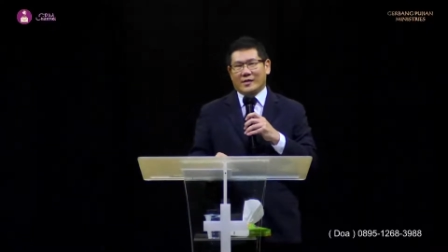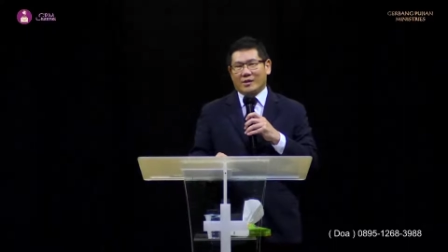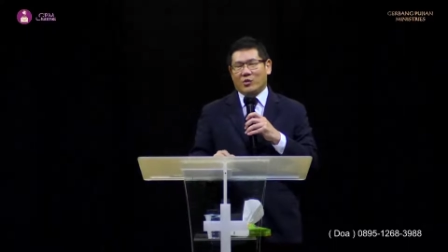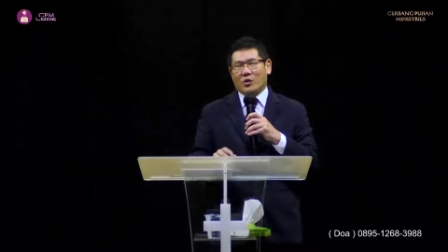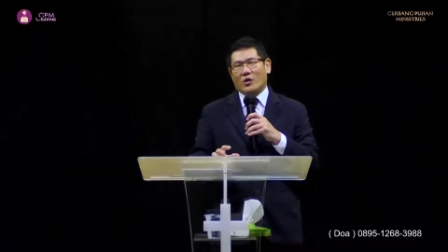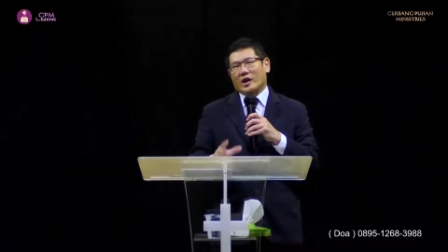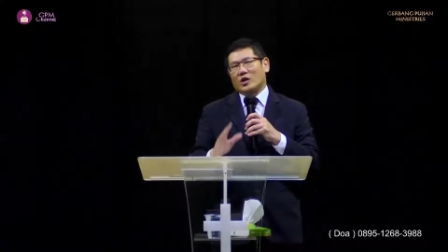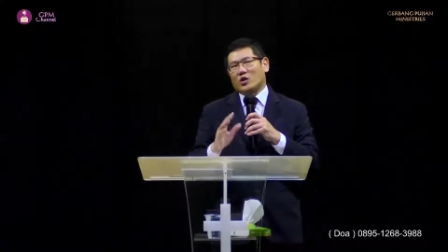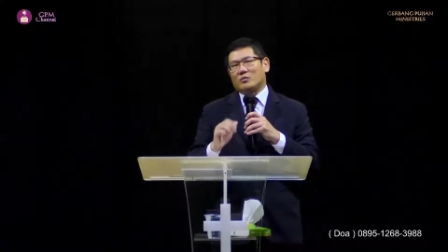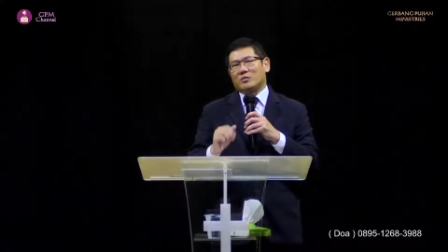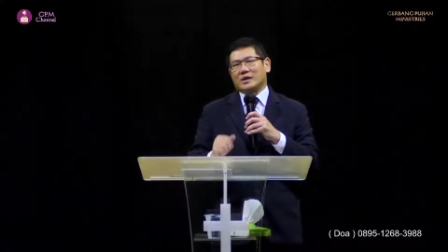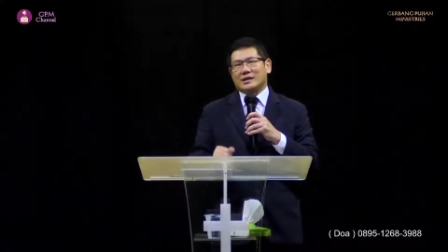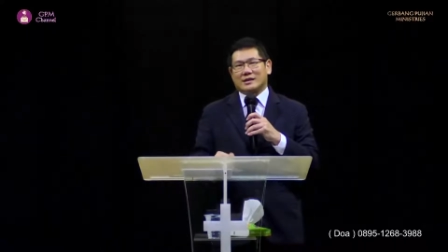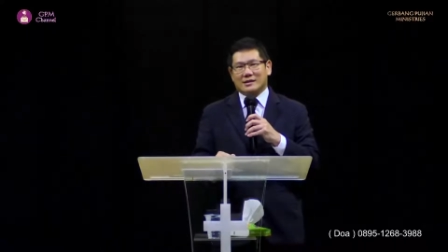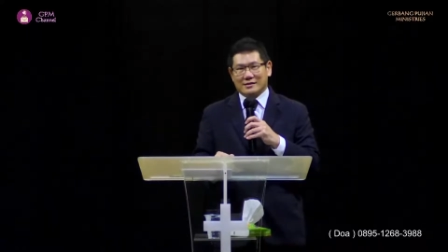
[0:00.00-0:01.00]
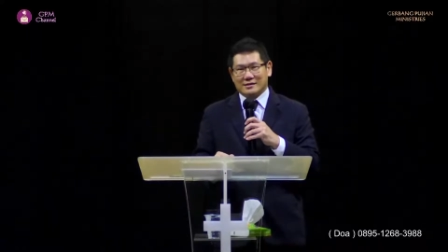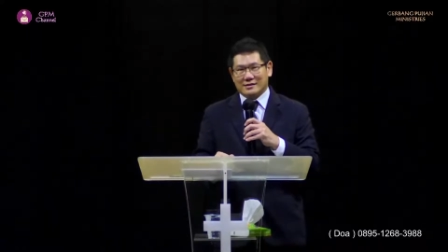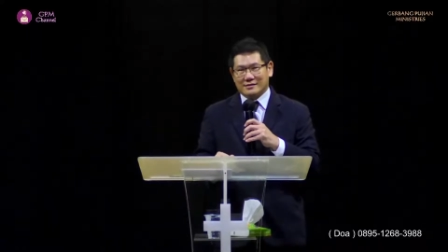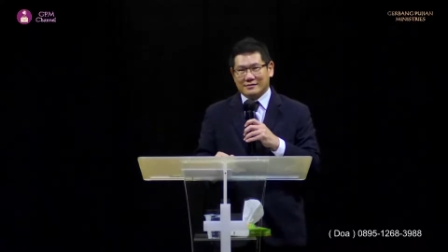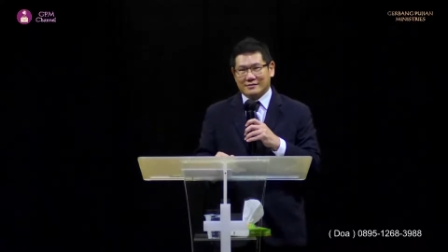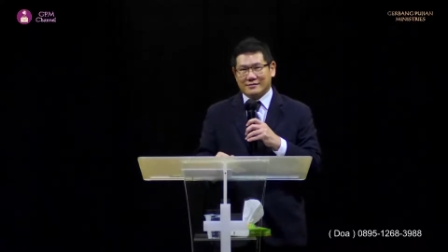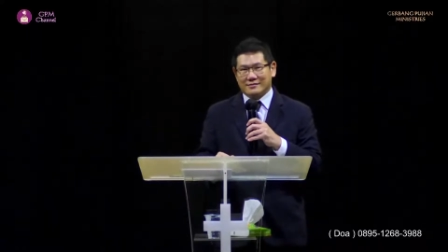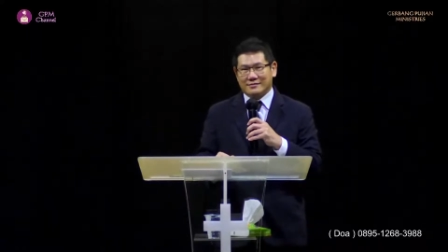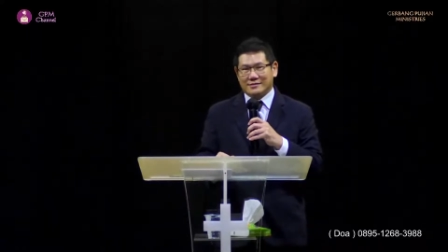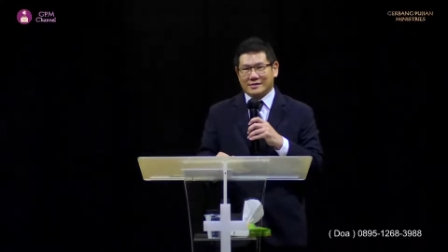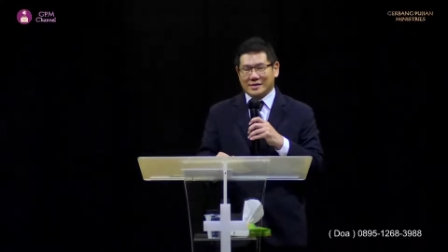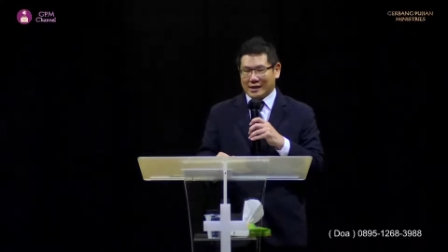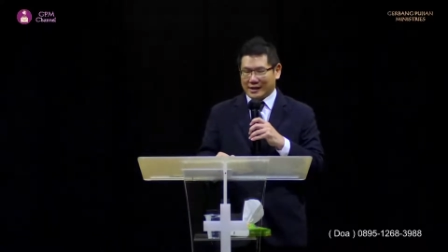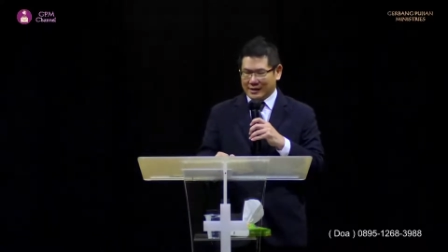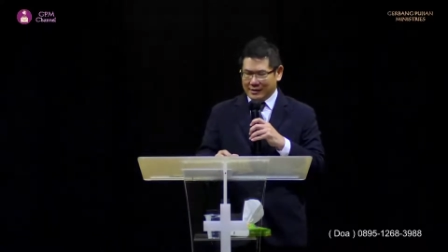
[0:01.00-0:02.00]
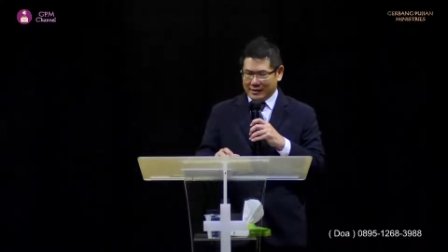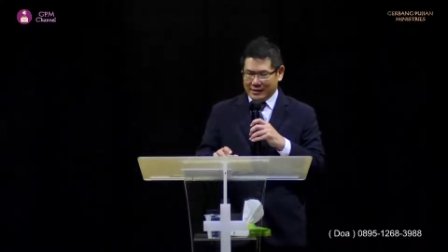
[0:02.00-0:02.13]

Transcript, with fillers: Pokoknya komplit. Ya.